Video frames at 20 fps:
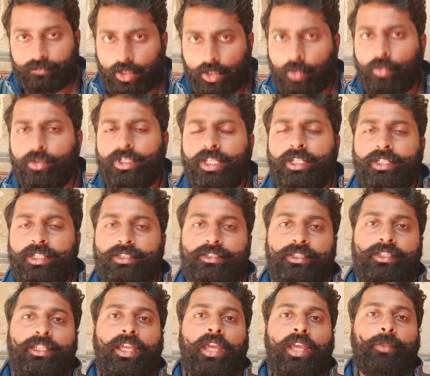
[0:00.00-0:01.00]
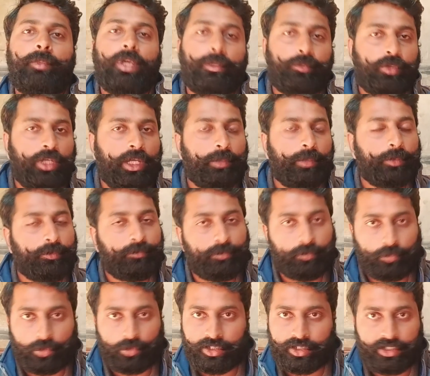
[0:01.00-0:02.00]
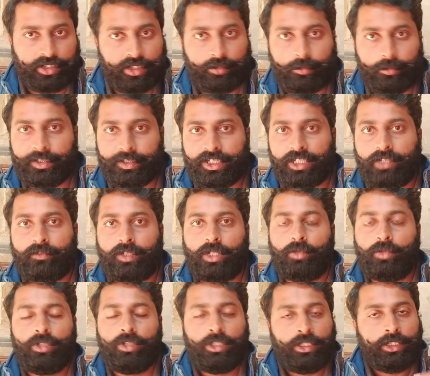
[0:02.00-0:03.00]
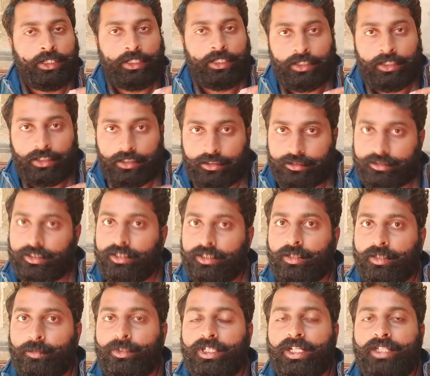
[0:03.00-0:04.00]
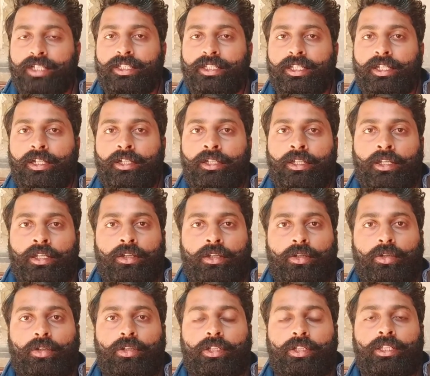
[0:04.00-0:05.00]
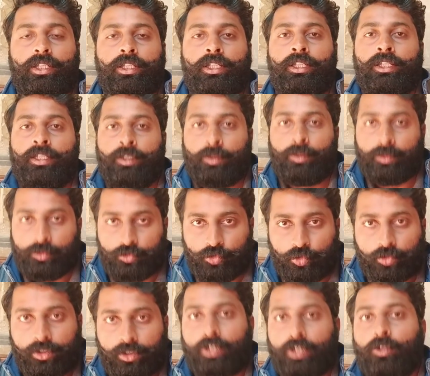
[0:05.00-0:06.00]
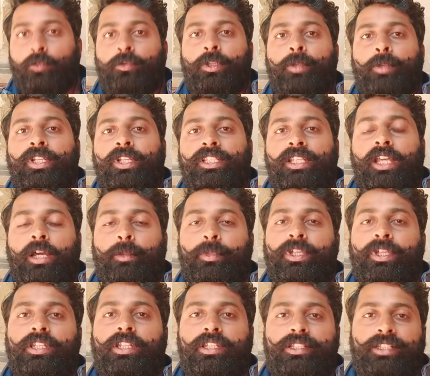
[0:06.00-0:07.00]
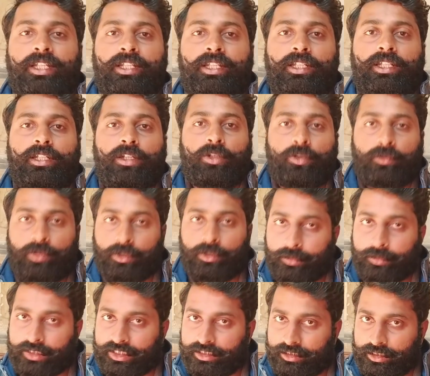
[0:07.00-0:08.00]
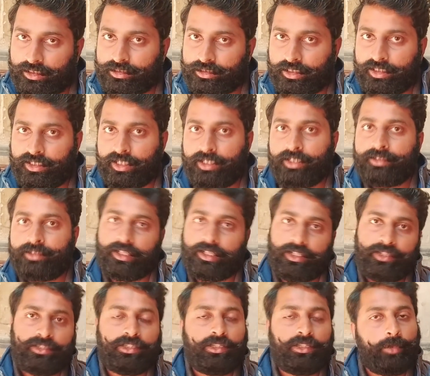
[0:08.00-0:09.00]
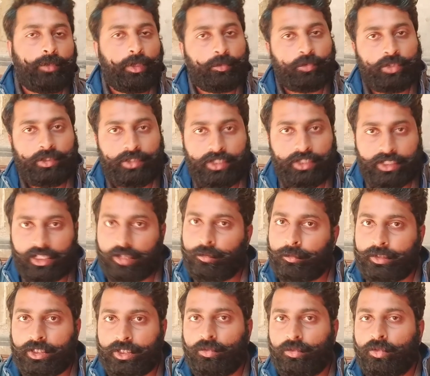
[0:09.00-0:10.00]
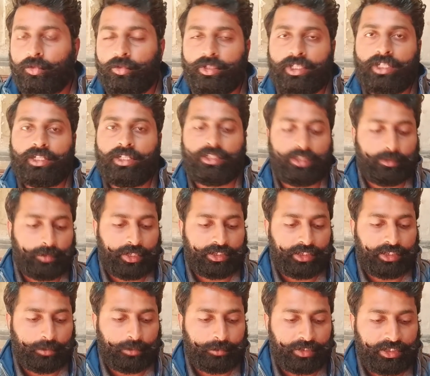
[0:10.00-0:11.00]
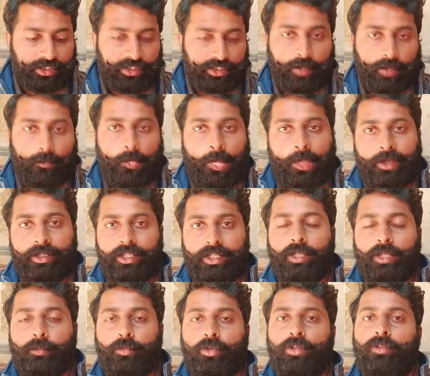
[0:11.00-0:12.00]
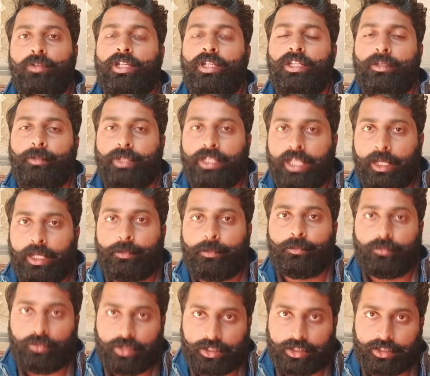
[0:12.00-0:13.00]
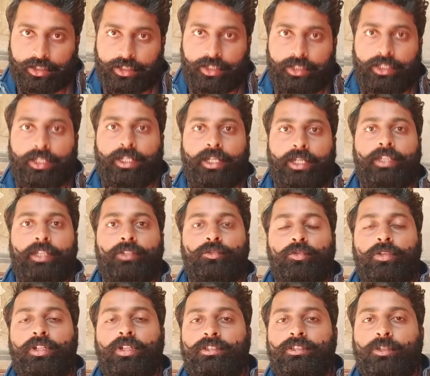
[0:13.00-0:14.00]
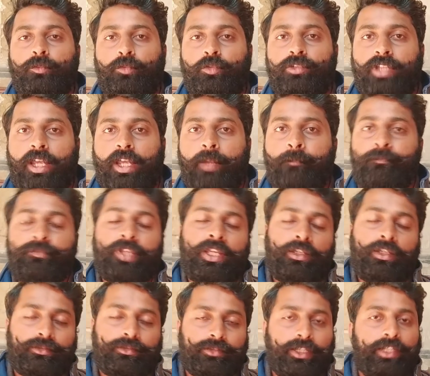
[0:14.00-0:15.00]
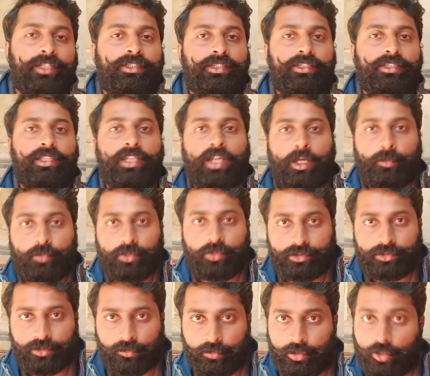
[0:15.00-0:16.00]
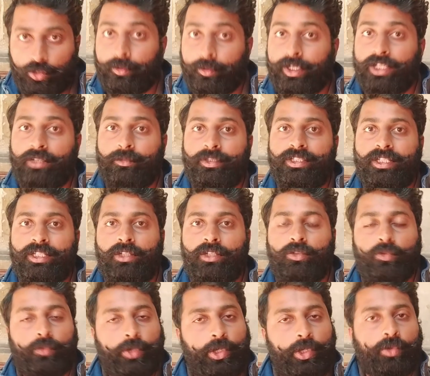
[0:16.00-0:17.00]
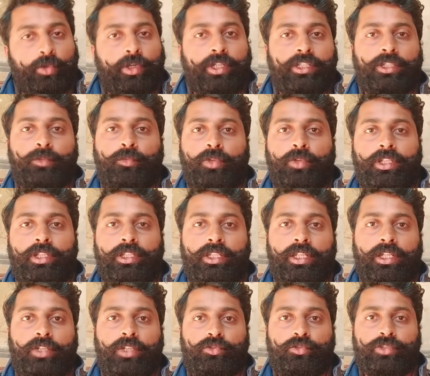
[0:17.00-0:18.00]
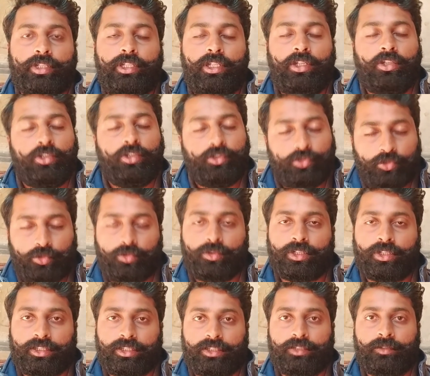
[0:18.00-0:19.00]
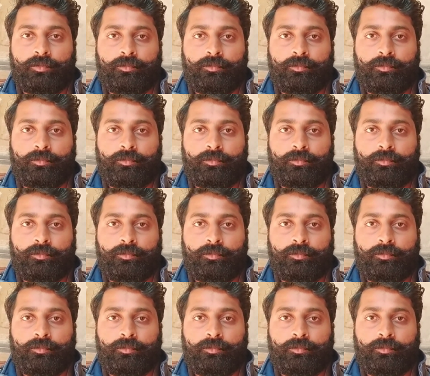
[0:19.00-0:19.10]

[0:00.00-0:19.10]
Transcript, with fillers: उनके रीज़न क्या है मैं आपको यहाँ पे पूरा डिटेल में बताने वाला हूँ रिजल्ट कब तक आ जाएगा और जो कट ऑफ की बातें यहाँ पे करी जा रही है कि कट ऑफ लगभग कितनी चली जाएगी सारी चीज़ें मैं आपको डिटेल में बताऊँगा कोई दिक्कत की बात यहाँ पे नहीं है ठीक है पोल वगैरह मैंने यहाँ पे पूरा करके देखा है स्टूडेंट से पूछा है सारी चीज़ें आपको इस वीडियो में आगे मिल जाएगी तो वीडियो को एंड तक पूरा देखिएगा तो चलिए शुरू करते हैं